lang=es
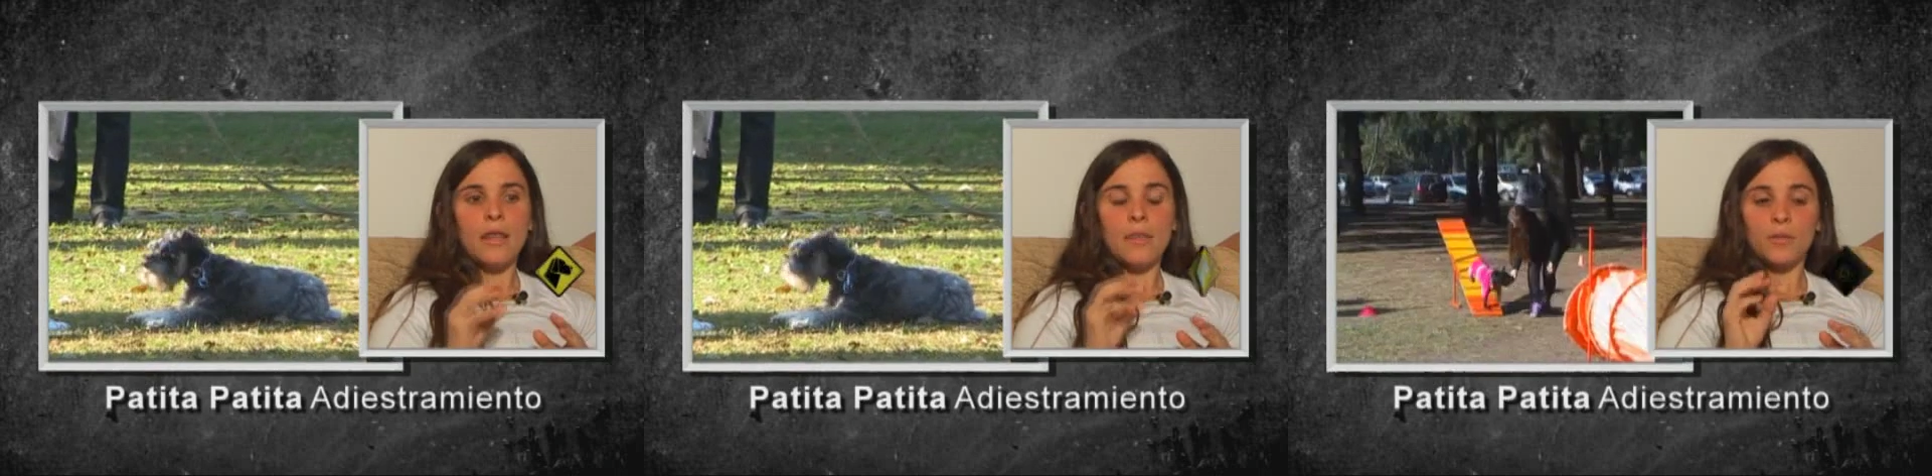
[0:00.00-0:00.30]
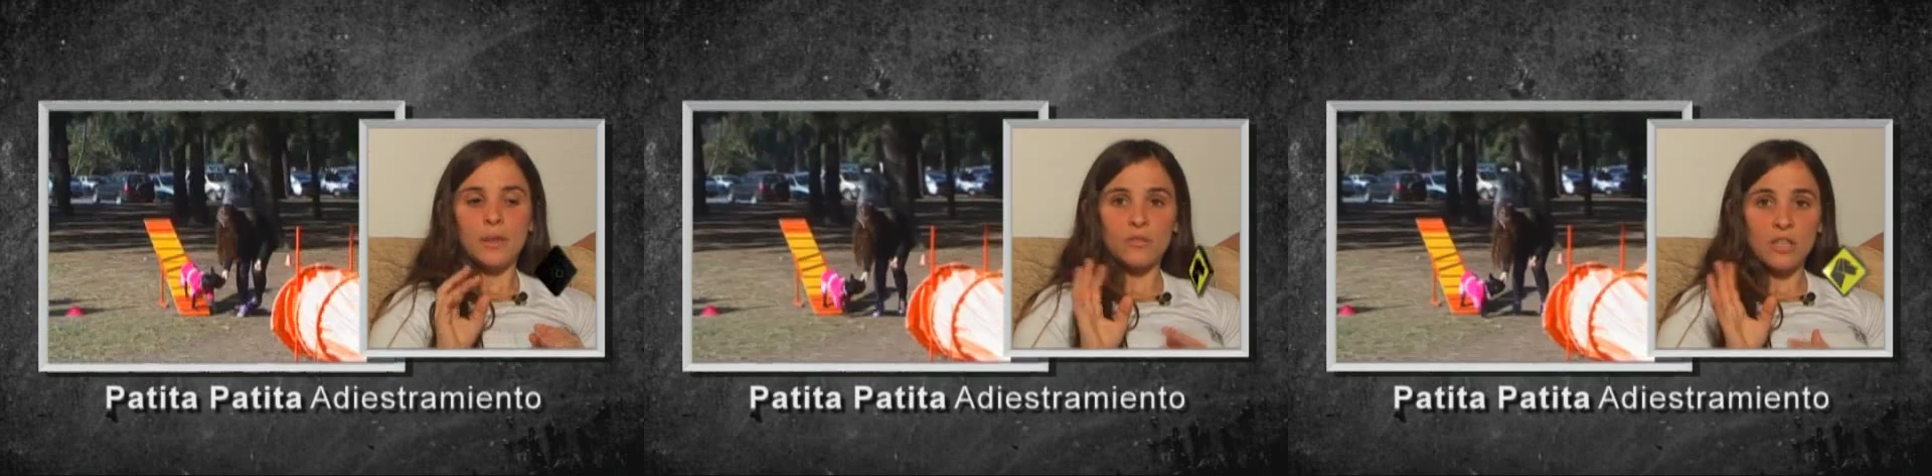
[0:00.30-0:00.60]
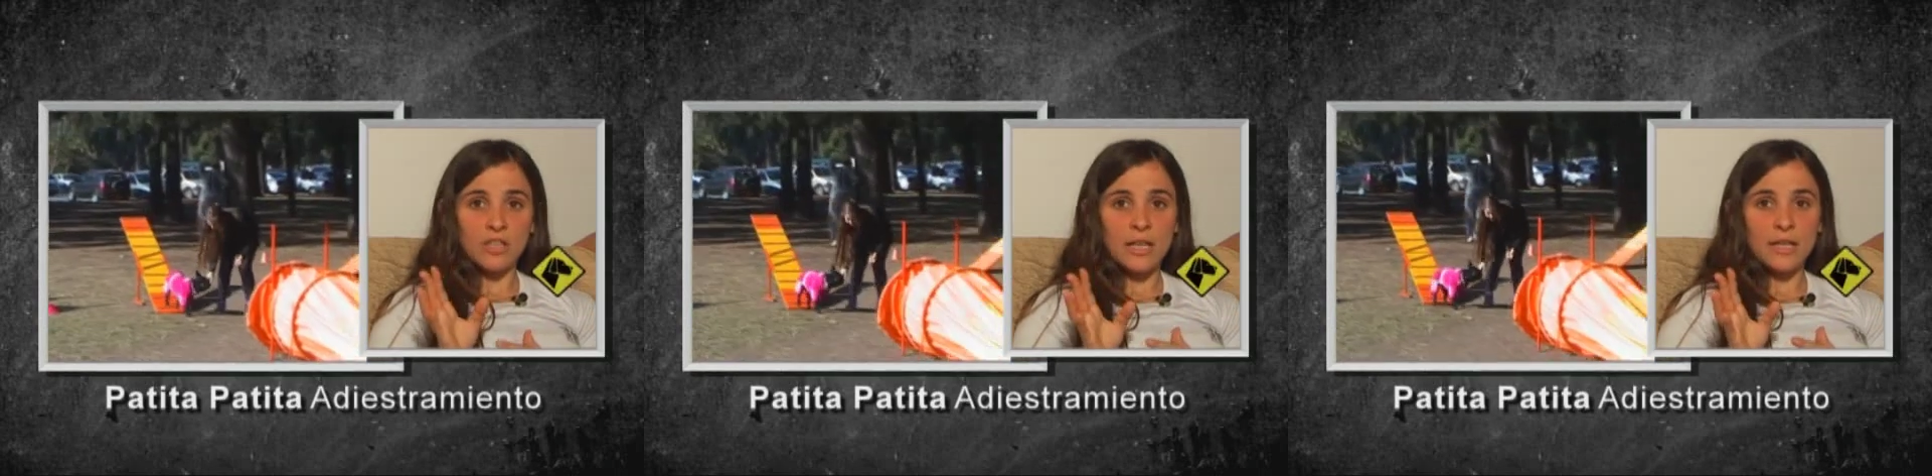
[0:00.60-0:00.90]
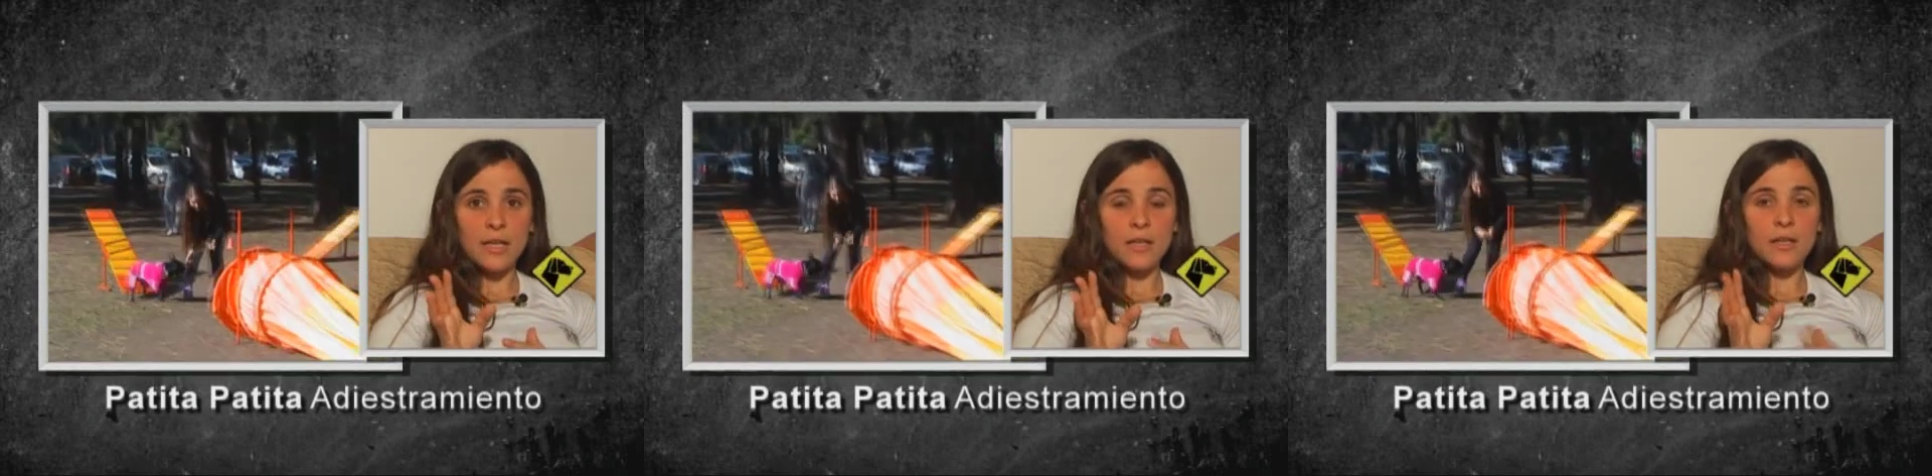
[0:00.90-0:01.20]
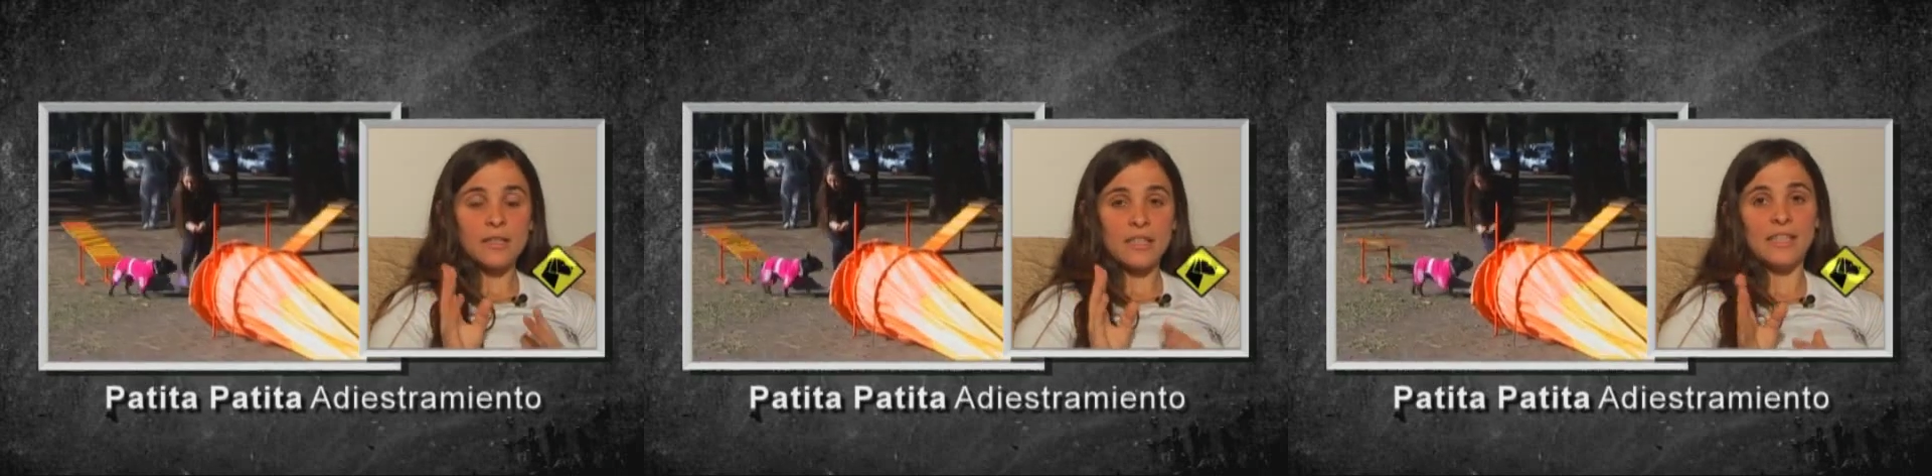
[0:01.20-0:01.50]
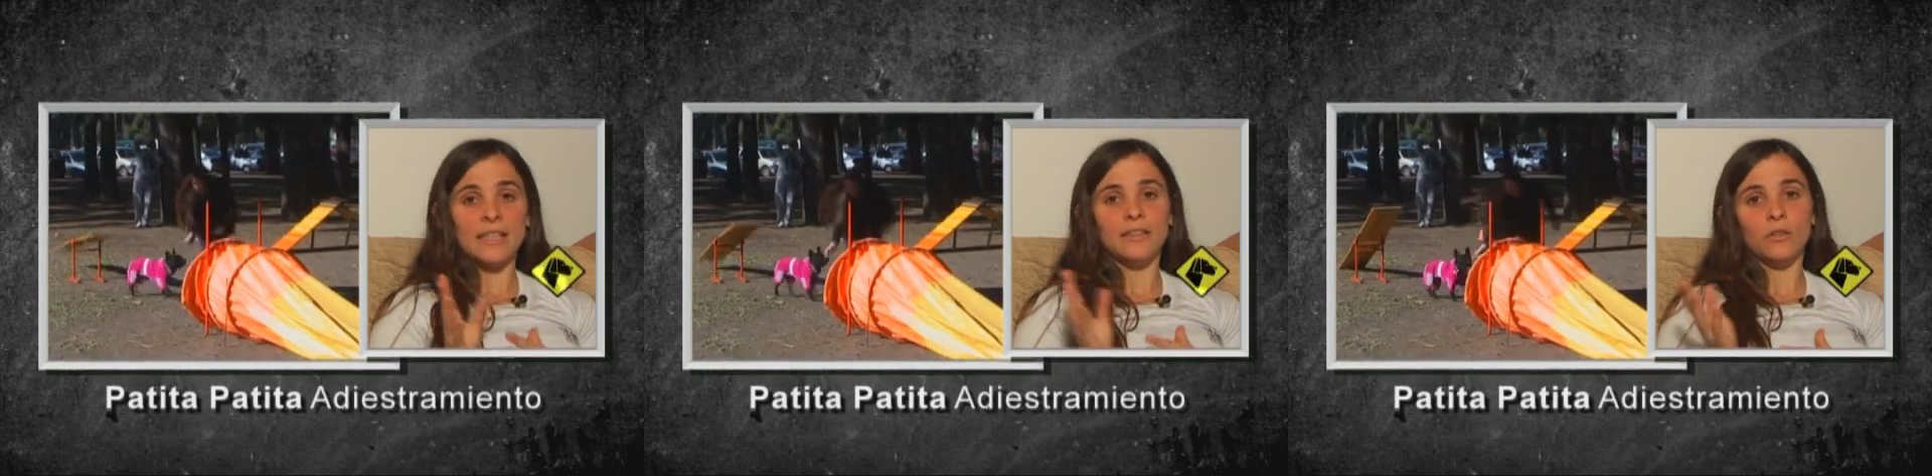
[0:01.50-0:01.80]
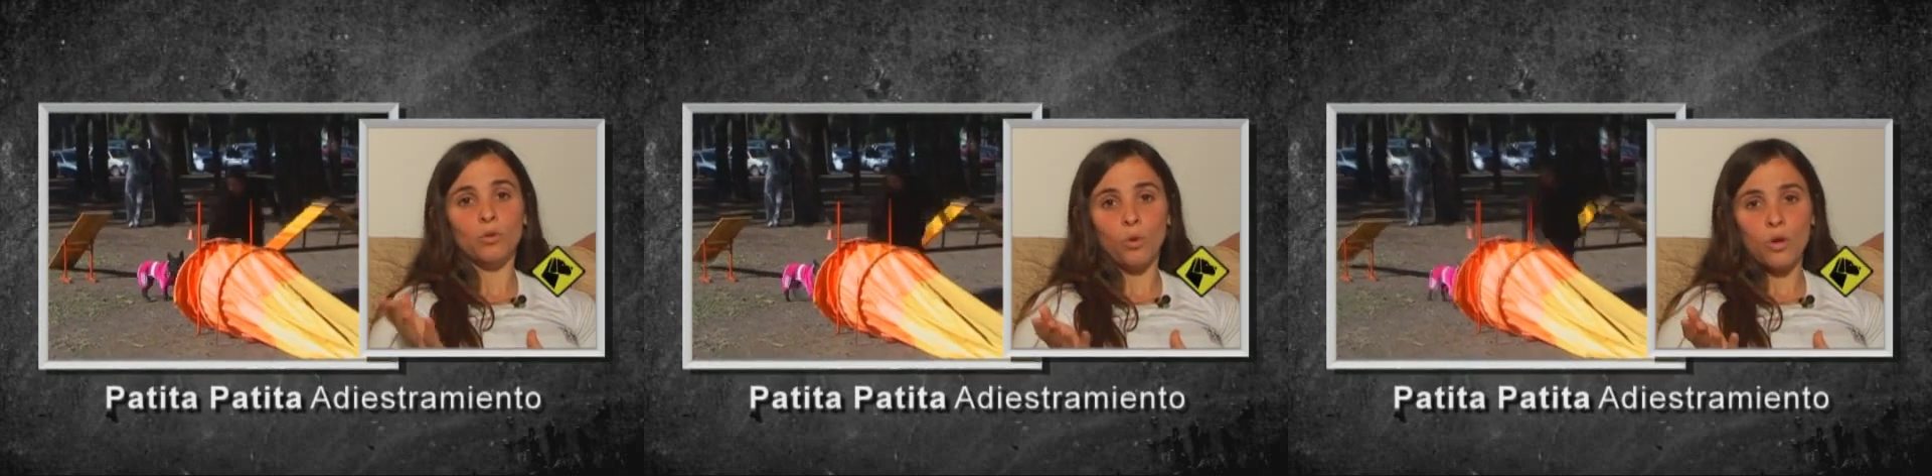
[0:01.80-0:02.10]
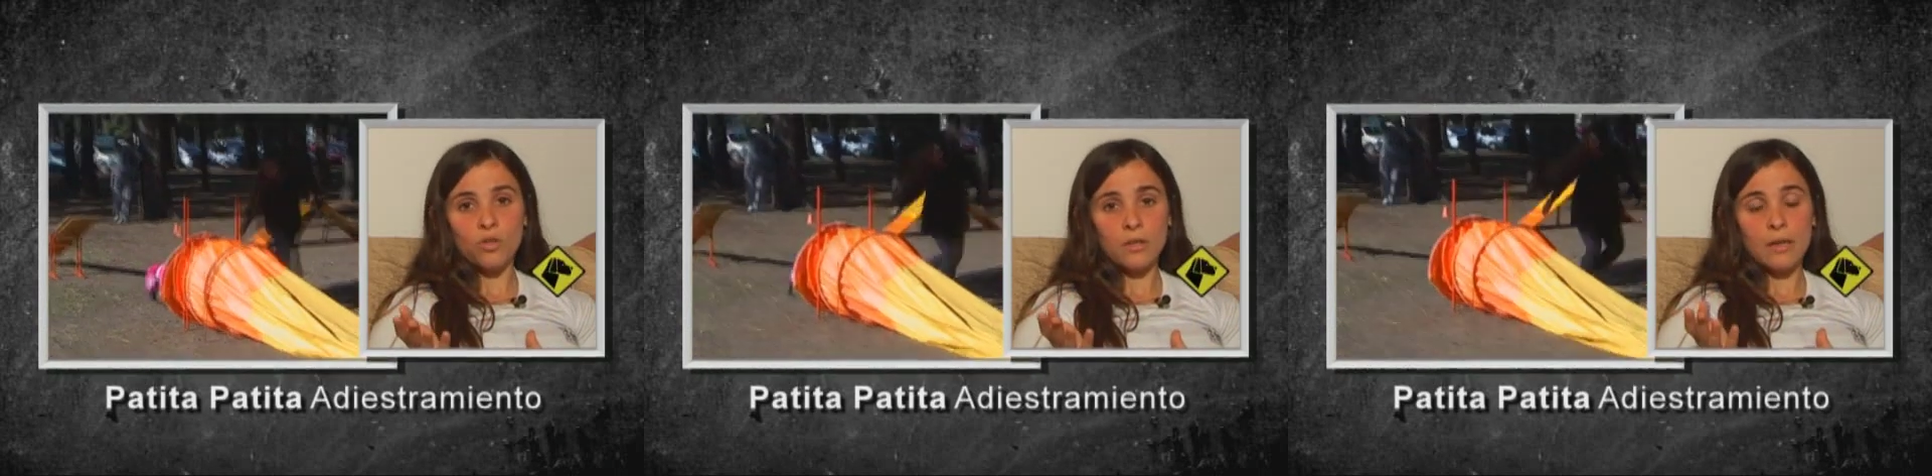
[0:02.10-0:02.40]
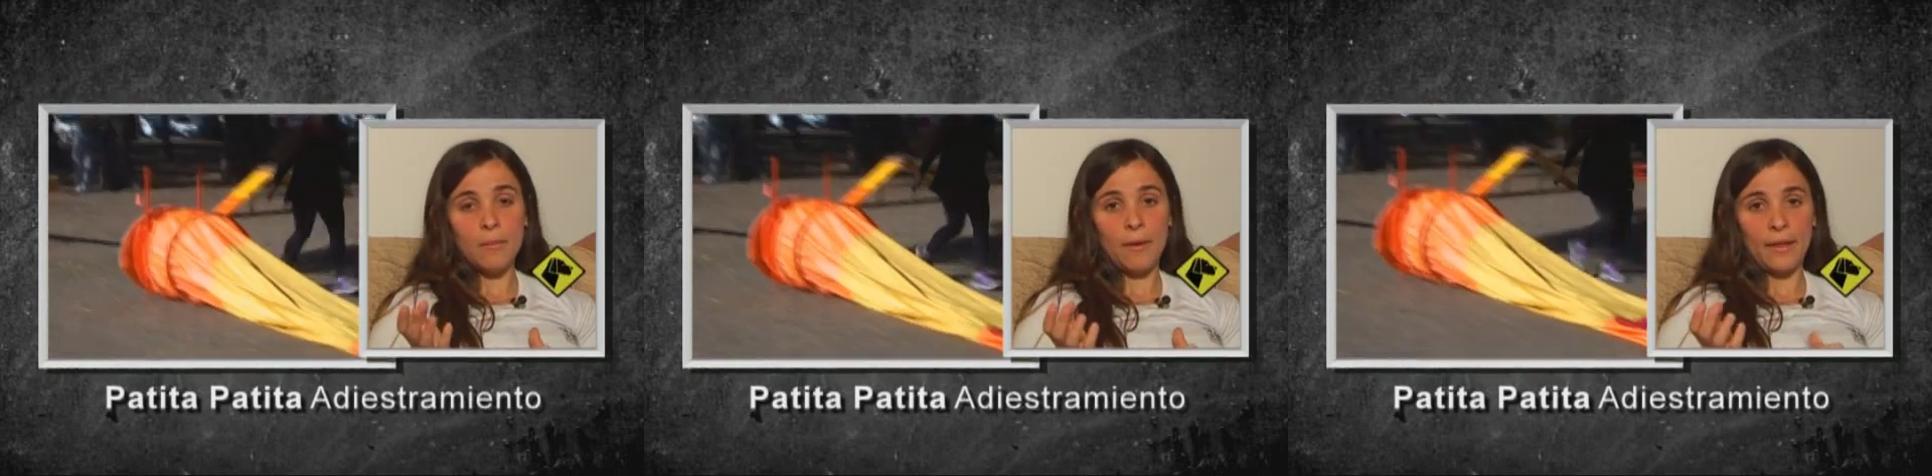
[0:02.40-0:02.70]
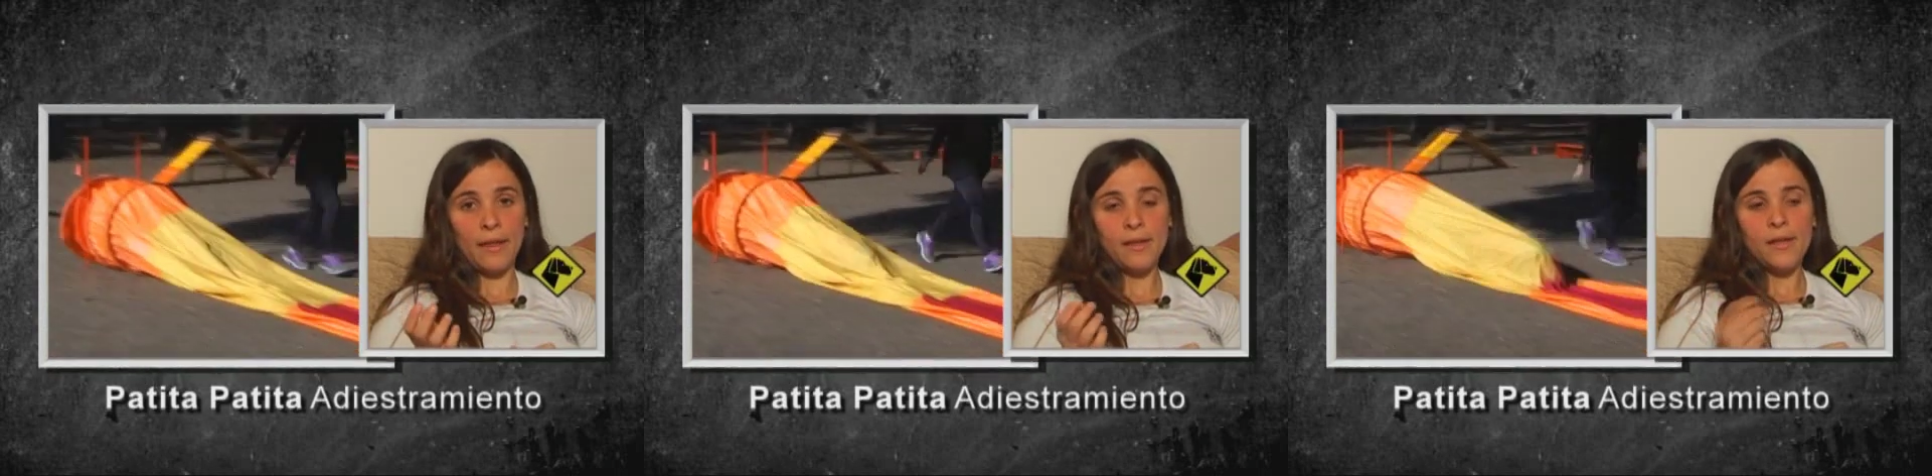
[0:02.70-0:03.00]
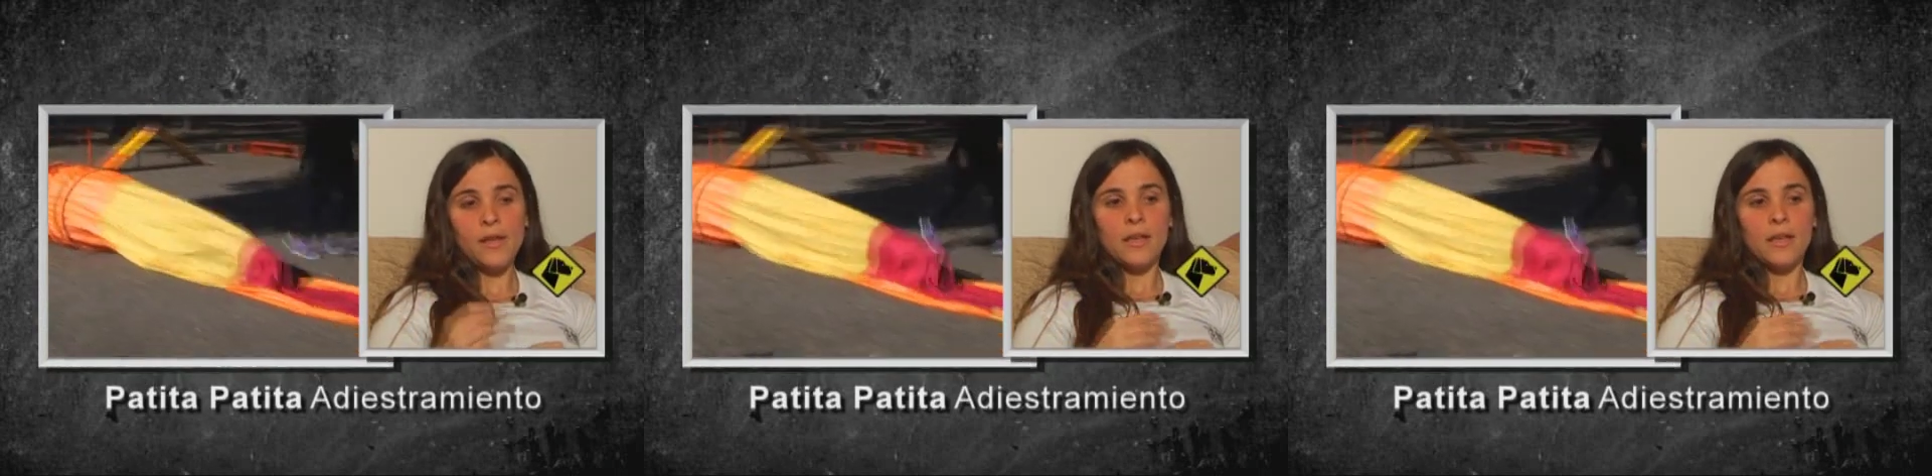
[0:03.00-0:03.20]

Después tenemos agility, que es agility y trucos, ¿verdad?